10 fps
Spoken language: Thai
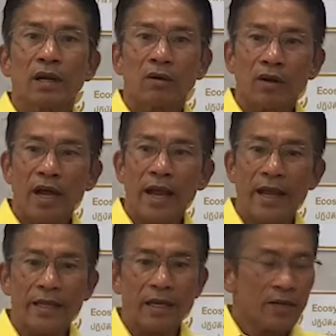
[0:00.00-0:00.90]
เราก็ได้
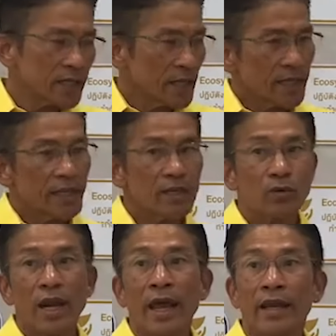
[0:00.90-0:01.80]
ให้เจ้าหน้าที่ที่
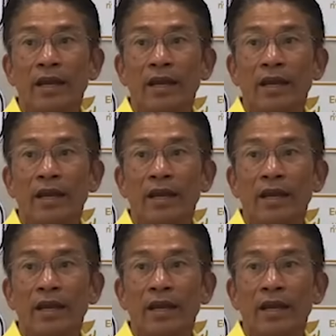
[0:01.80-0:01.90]
ดูแล